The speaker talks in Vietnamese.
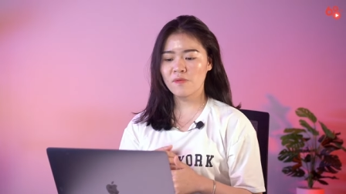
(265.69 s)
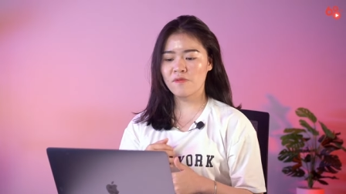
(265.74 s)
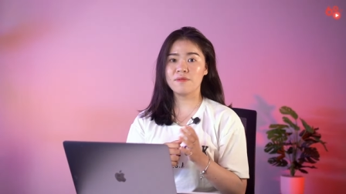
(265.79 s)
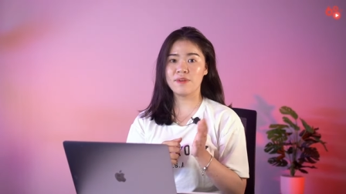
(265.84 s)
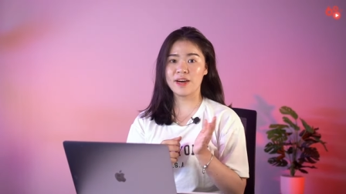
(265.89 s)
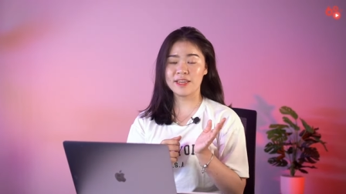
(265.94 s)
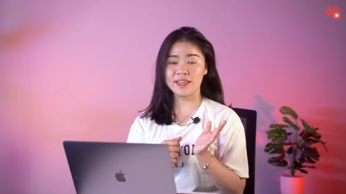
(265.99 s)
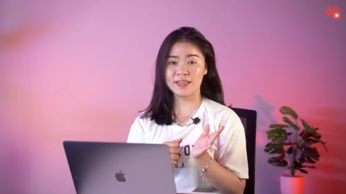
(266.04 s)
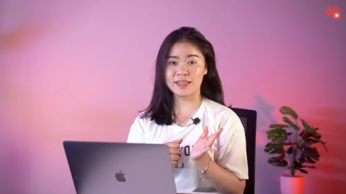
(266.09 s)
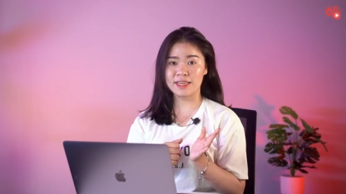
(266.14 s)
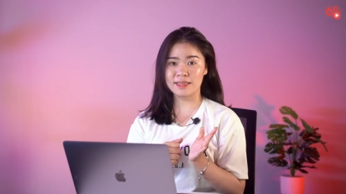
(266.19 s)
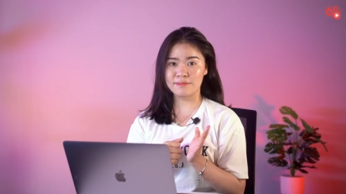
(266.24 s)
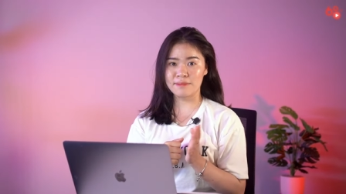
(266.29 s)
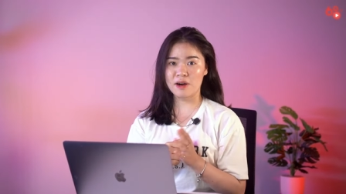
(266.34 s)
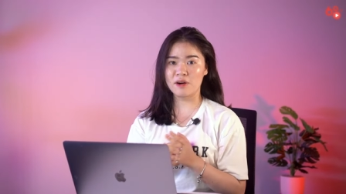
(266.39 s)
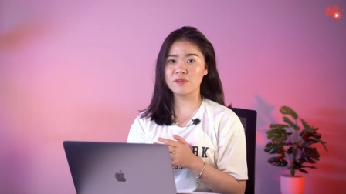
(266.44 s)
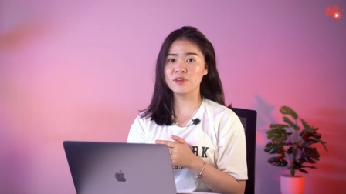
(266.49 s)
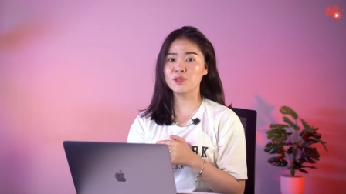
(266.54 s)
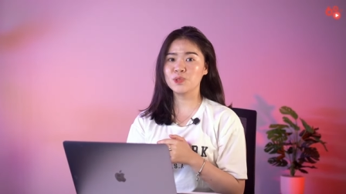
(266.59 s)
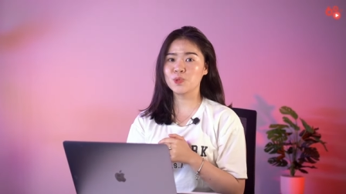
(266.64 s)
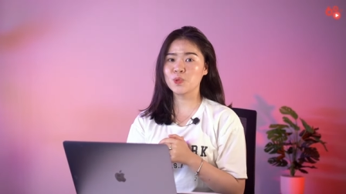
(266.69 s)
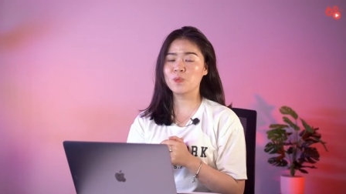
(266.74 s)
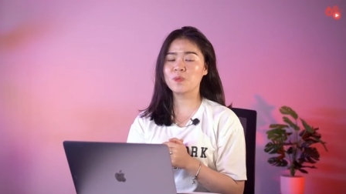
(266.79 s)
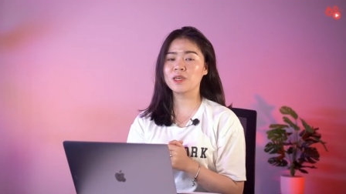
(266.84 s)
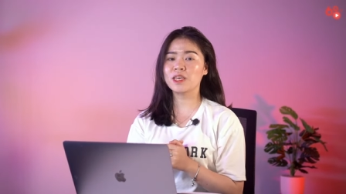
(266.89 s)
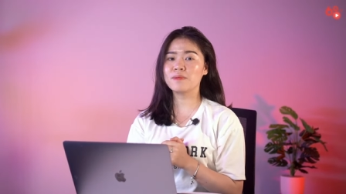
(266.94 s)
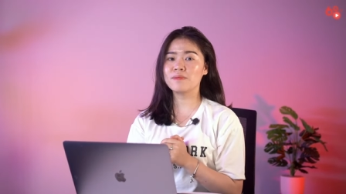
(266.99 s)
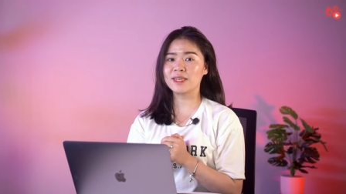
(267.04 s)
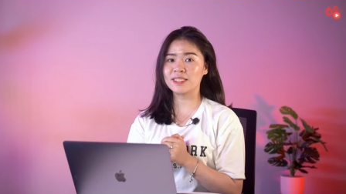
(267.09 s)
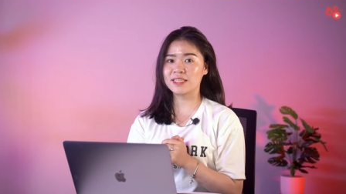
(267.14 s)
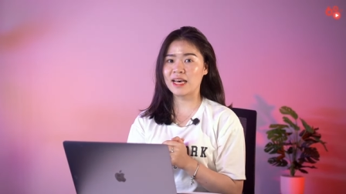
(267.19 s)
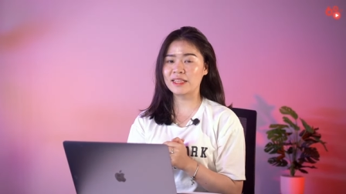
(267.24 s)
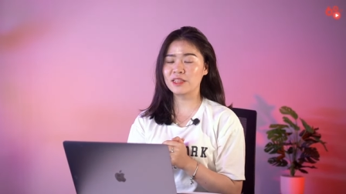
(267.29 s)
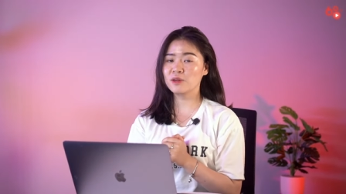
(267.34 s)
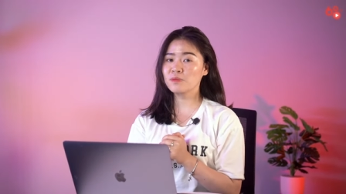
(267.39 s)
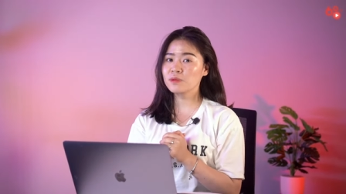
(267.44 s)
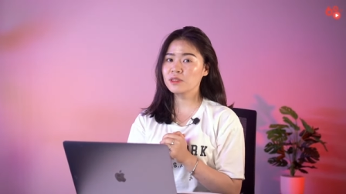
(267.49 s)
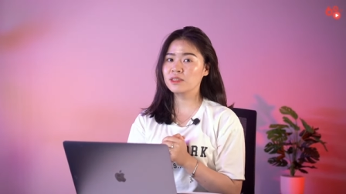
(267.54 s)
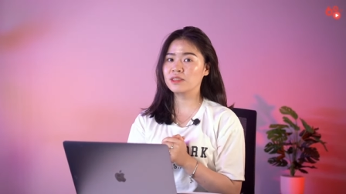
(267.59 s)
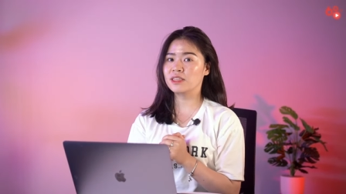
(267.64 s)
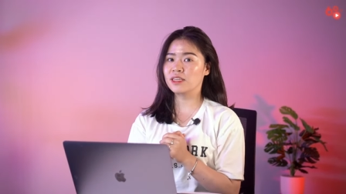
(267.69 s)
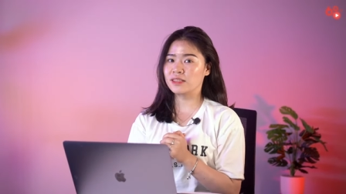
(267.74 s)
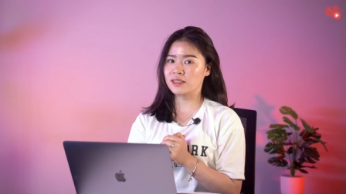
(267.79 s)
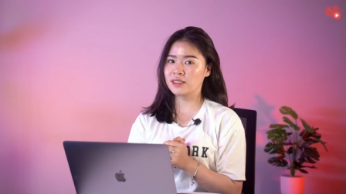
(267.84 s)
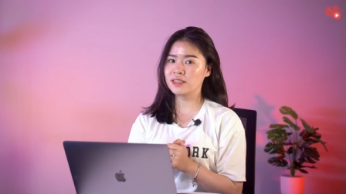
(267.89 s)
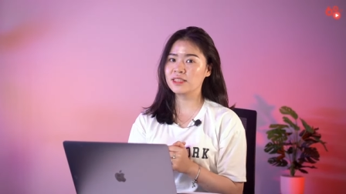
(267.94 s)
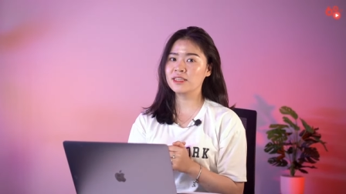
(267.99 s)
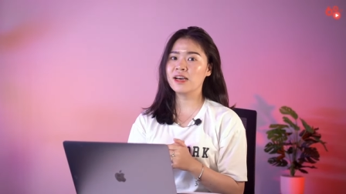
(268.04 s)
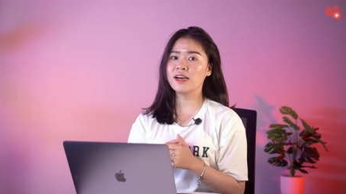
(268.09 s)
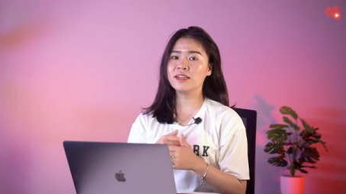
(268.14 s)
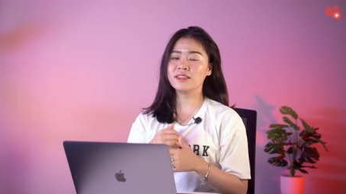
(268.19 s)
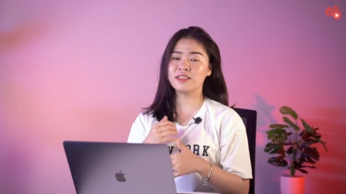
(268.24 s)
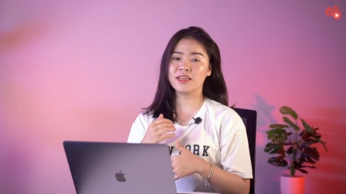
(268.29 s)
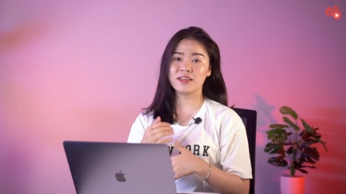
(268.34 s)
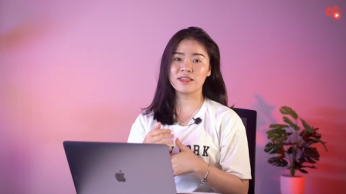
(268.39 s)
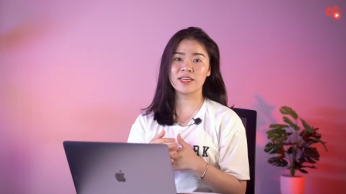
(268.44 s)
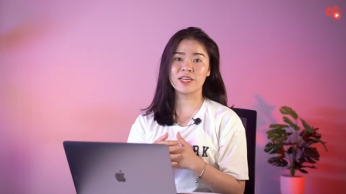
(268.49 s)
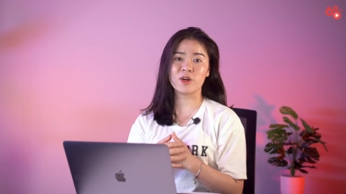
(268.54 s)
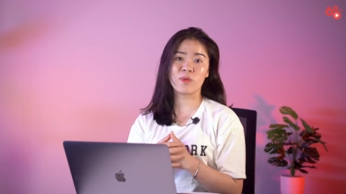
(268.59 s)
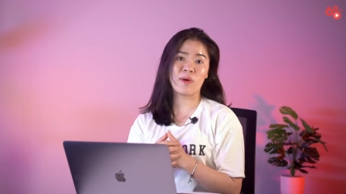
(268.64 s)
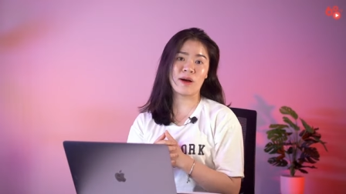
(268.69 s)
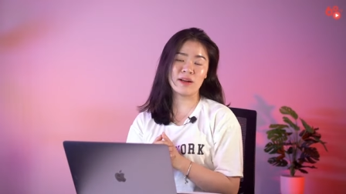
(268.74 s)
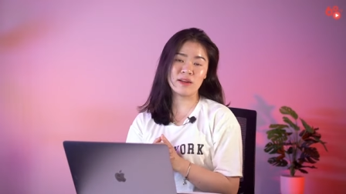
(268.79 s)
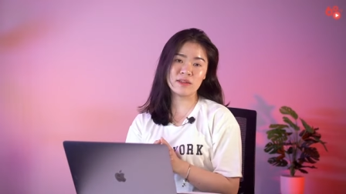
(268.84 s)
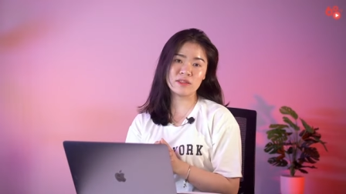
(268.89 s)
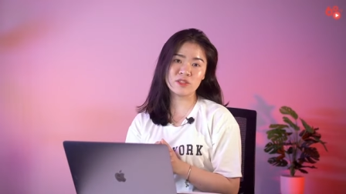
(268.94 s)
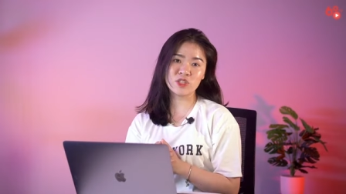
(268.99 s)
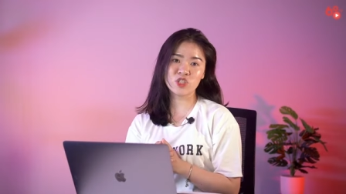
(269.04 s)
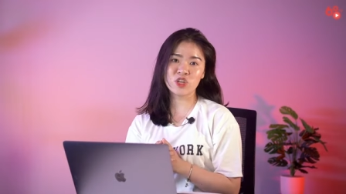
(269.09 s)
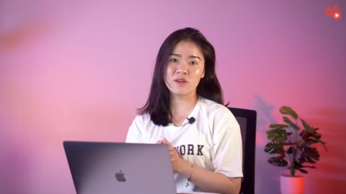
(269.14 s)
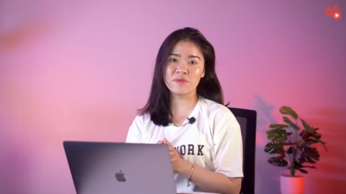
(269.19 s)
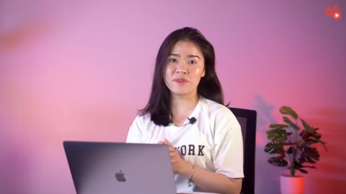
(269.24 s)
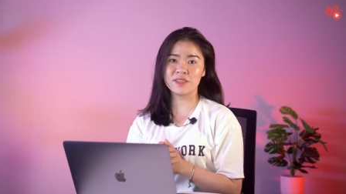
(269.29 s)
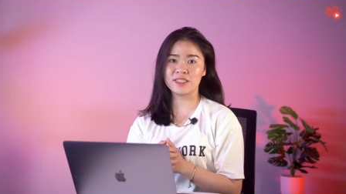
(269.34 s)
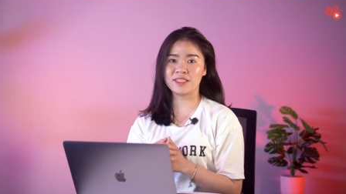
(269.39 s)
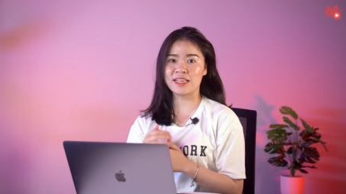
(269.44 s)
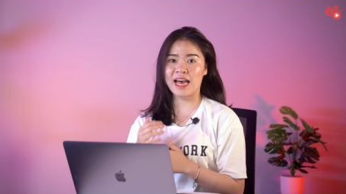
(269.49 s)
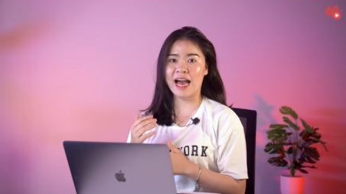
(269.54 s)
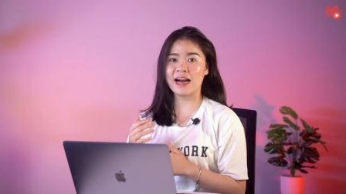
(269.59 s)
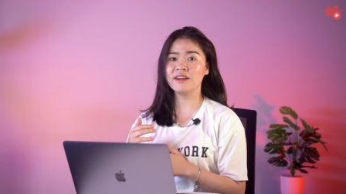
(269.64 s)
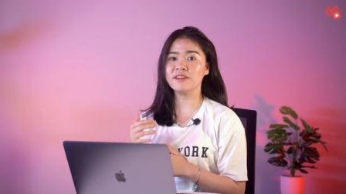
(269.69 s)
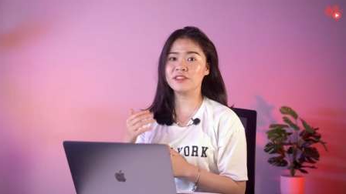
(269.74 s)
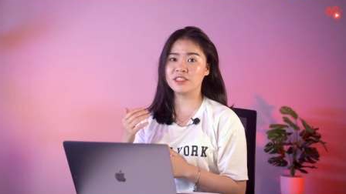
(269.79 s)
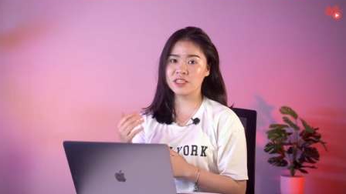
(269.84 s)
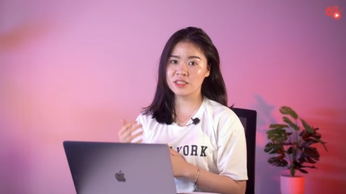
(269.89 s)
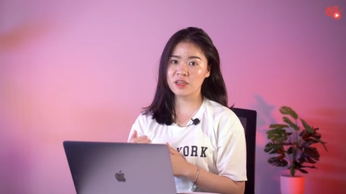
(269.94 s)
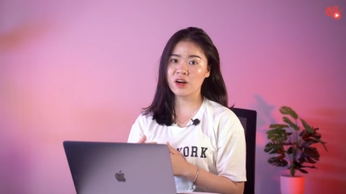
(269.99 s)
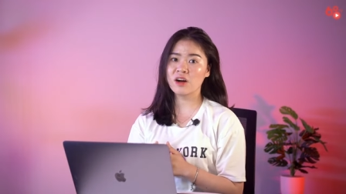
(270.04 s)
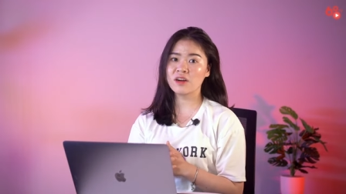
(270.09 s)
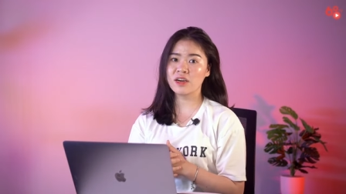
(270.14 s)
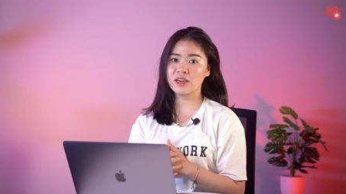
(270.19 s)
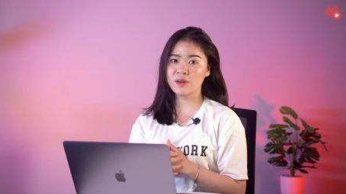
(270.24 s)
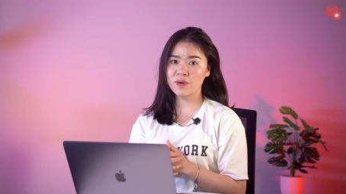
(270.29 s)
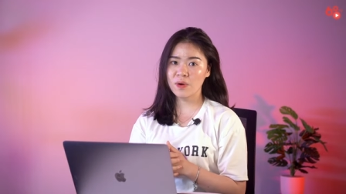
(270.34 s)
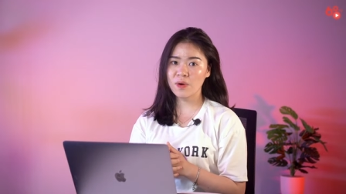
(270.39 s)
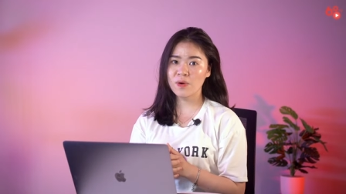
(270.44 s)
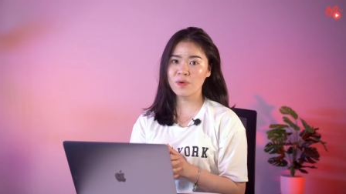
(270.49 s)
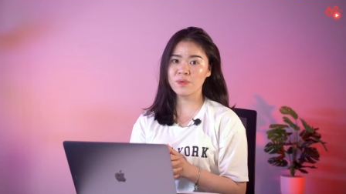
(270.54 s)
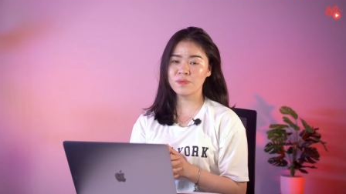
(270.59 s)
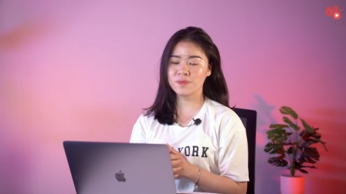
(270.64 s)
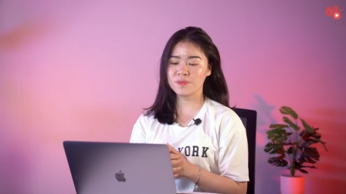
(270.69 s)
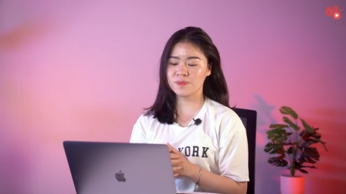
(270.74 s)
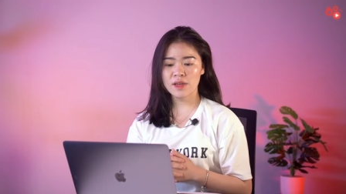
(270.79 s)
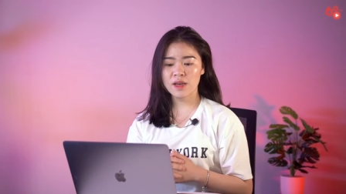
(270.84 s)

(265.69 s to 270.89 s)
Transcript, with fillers: và để cảnh báo người dùng khi mà giá token hiển thị chênh lệch quá lớn so với giá ở trên CoinGecko.